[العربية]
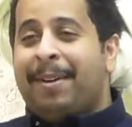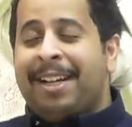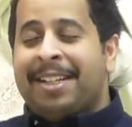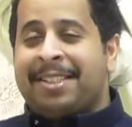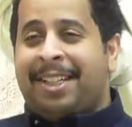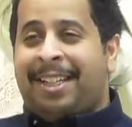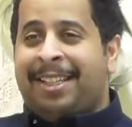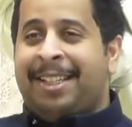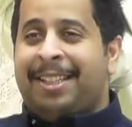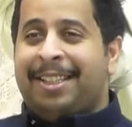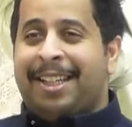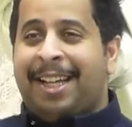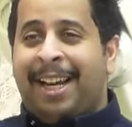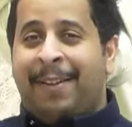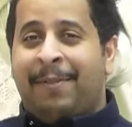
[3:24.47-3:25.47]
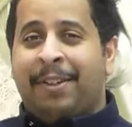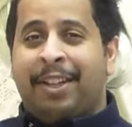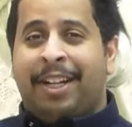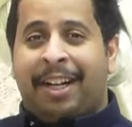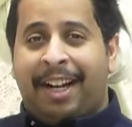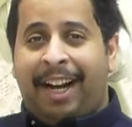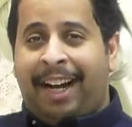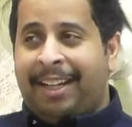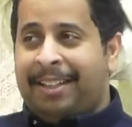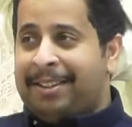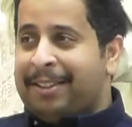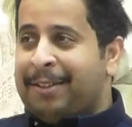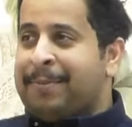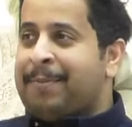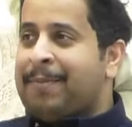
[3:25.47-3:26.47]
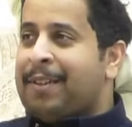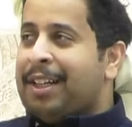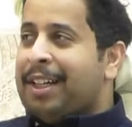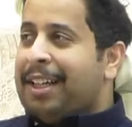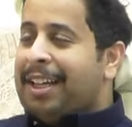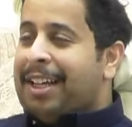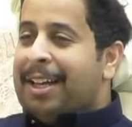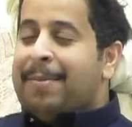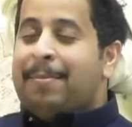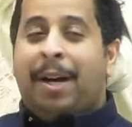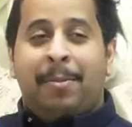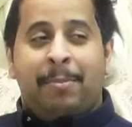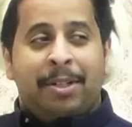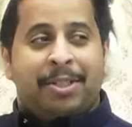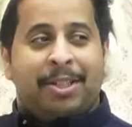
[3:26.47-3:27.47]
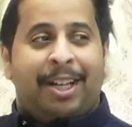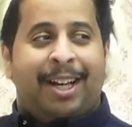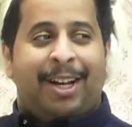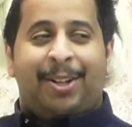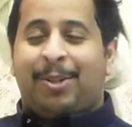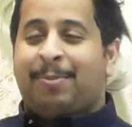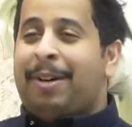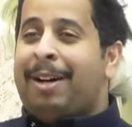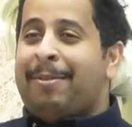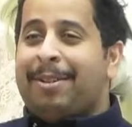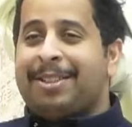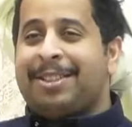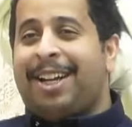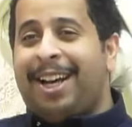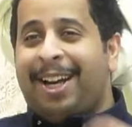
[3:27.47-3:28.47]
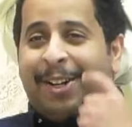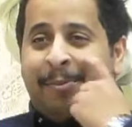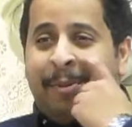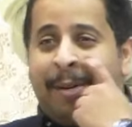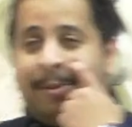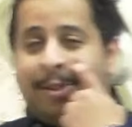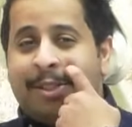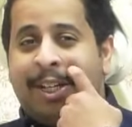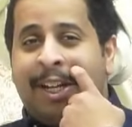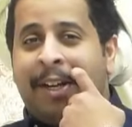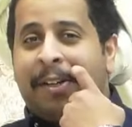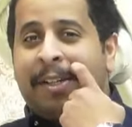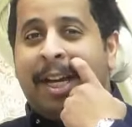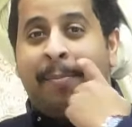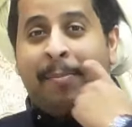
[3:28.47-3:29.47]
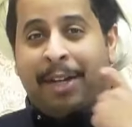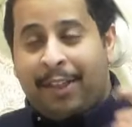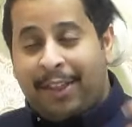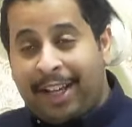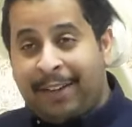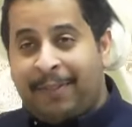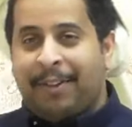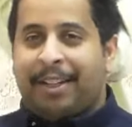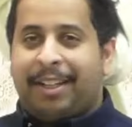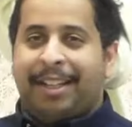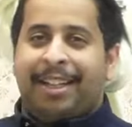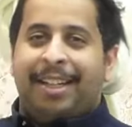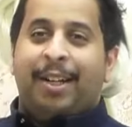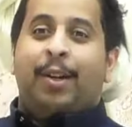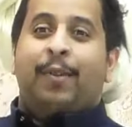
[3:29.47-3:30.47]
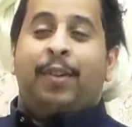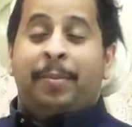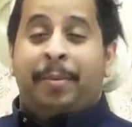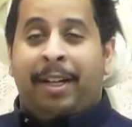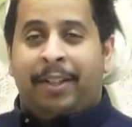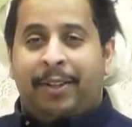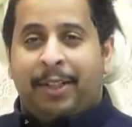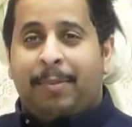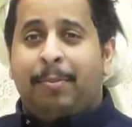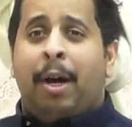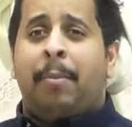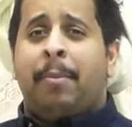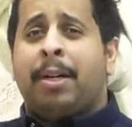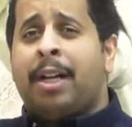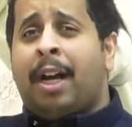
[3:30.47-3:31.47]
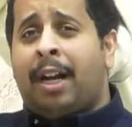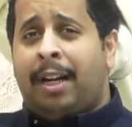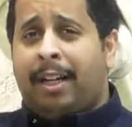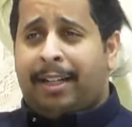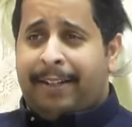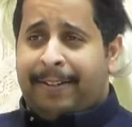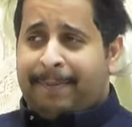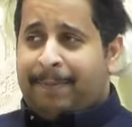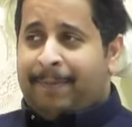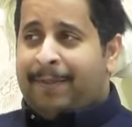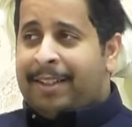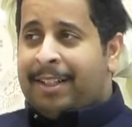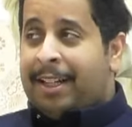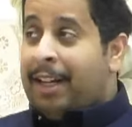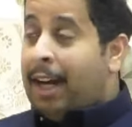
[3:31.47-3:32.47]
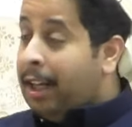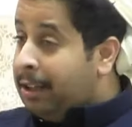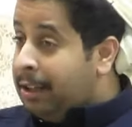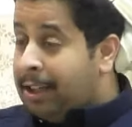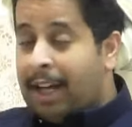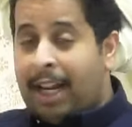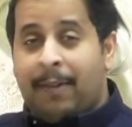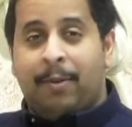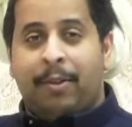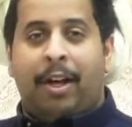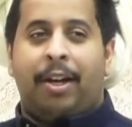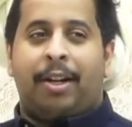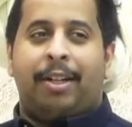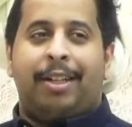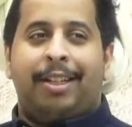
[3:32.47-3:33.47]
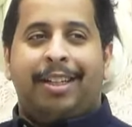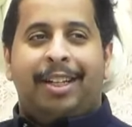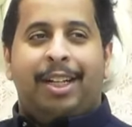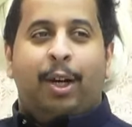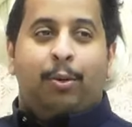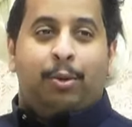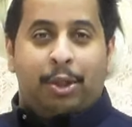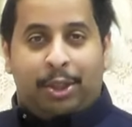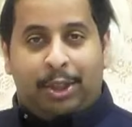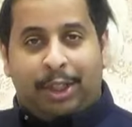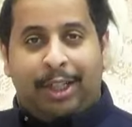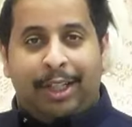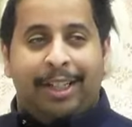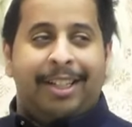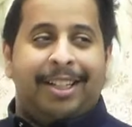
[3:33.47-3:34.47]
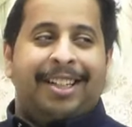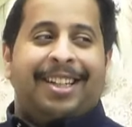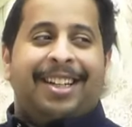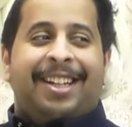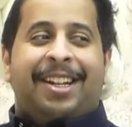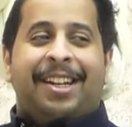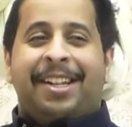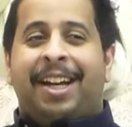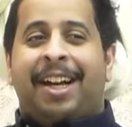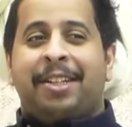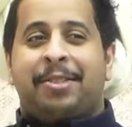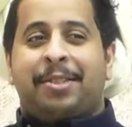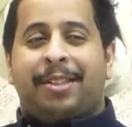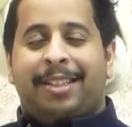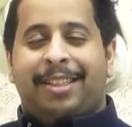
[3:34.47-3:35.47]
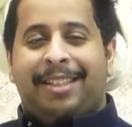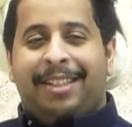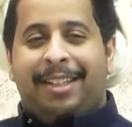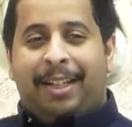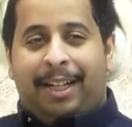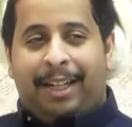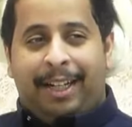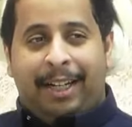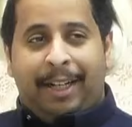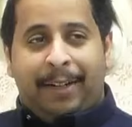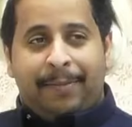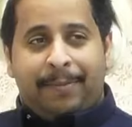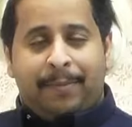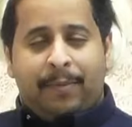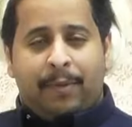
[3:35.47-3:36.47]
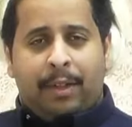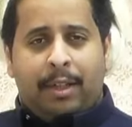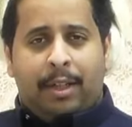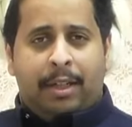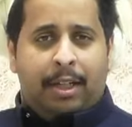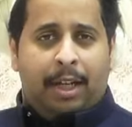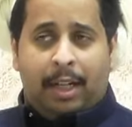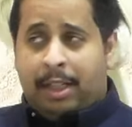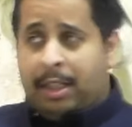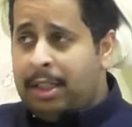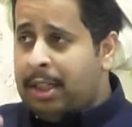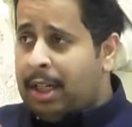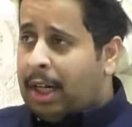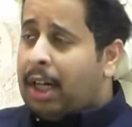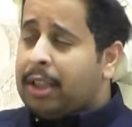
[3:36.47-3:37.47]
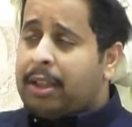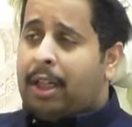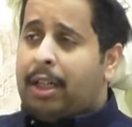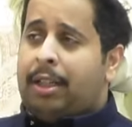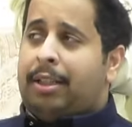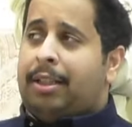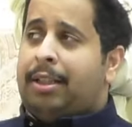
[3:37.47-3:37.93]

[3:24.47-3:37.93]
ما يصلح انه يتكلم في ظهر احد مهما صار ومهما صار ومهما صار يبقى ضيفك في بيتك مهما قال لك لا تتكلم بظهره وتشتكي للناس عليه نهائيا خطأ